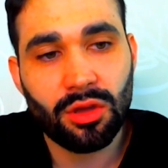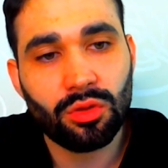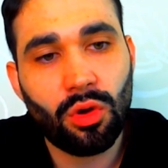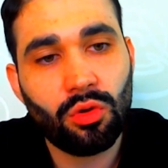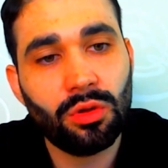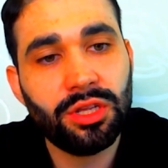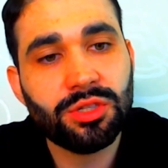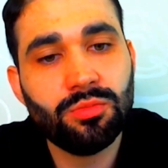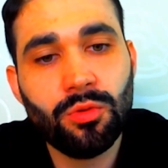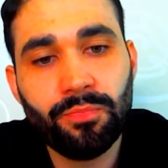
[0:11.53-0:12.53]
no
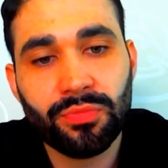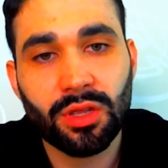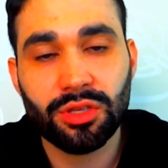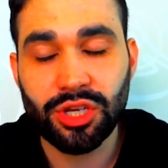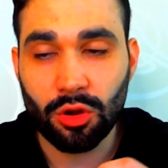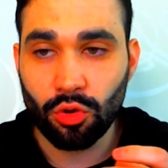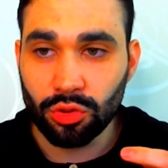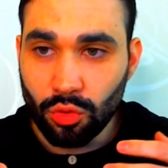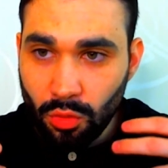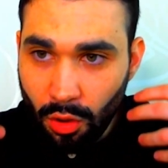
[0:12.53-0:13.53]
alcoolismo de
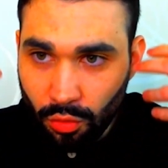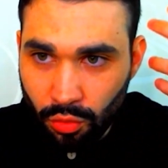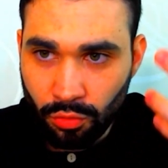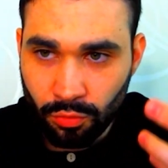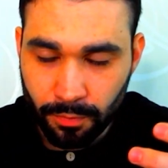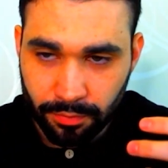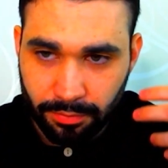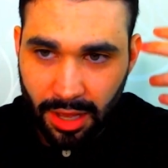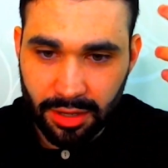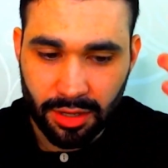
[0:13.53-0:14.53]
acordo com algum
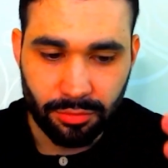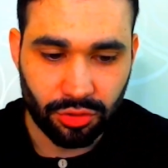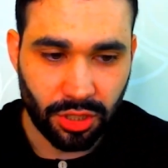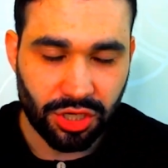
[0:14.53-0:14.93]
parâmetro, né?